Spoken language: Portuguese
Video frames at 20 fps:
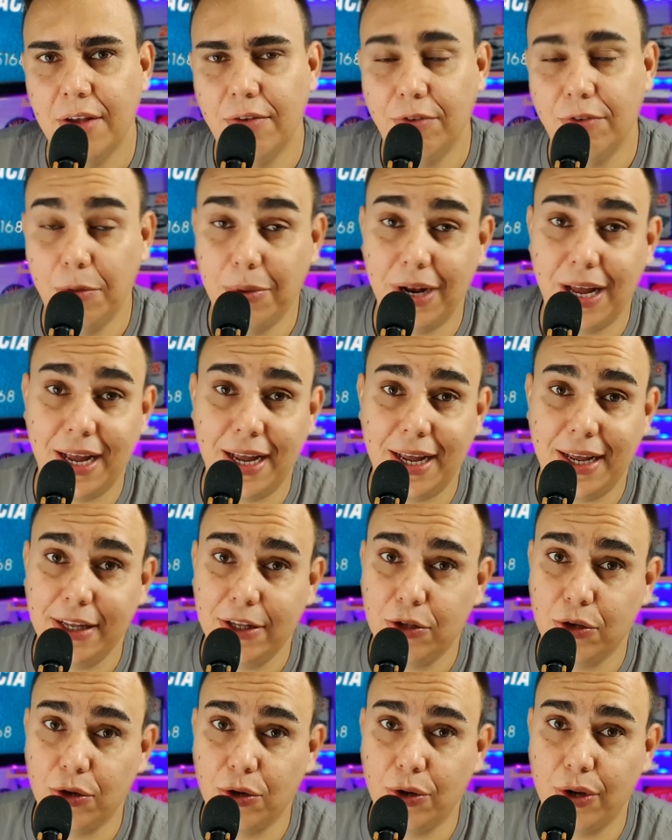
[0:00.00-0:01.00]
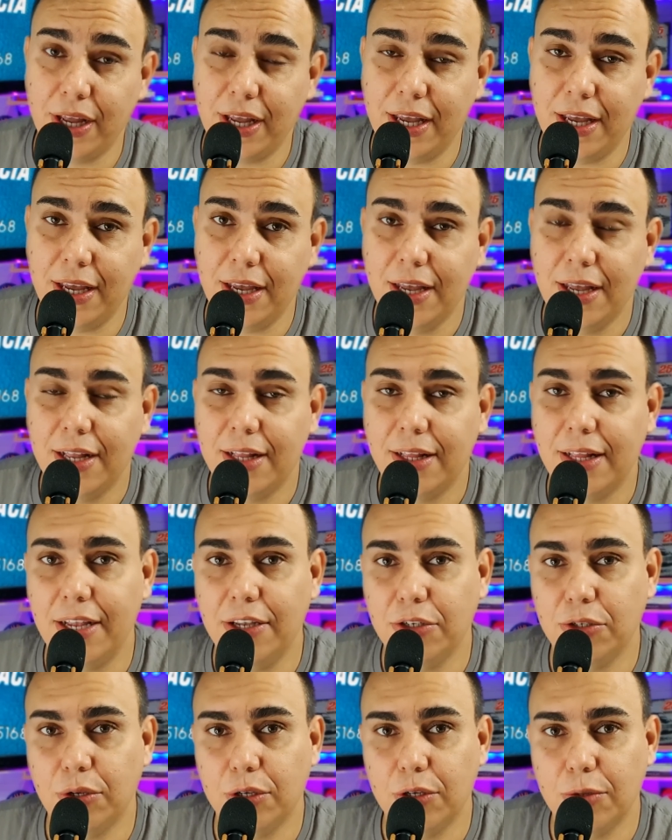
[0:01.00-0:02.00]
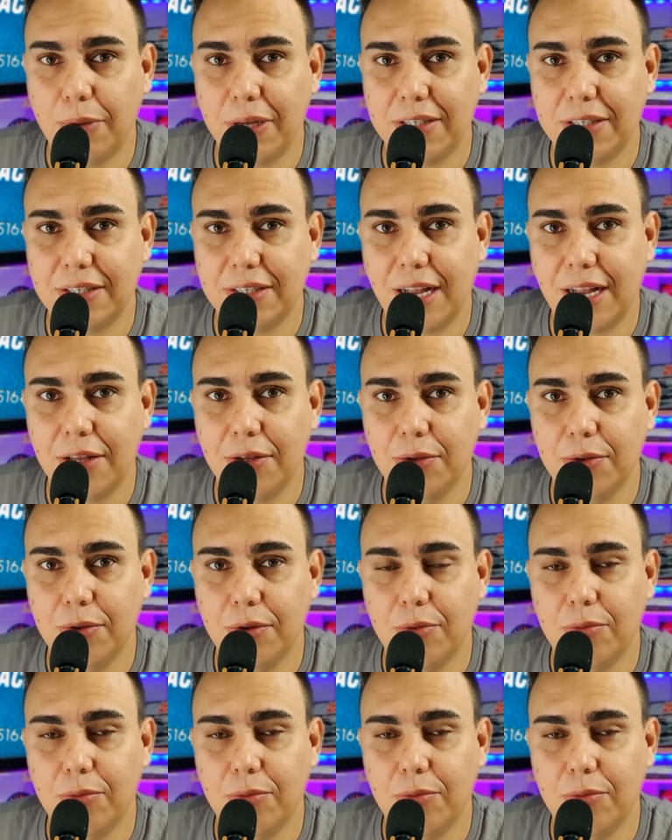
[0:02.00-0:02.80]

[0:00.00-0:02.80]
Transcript: Vamos lá, entrou aí desde o ano passado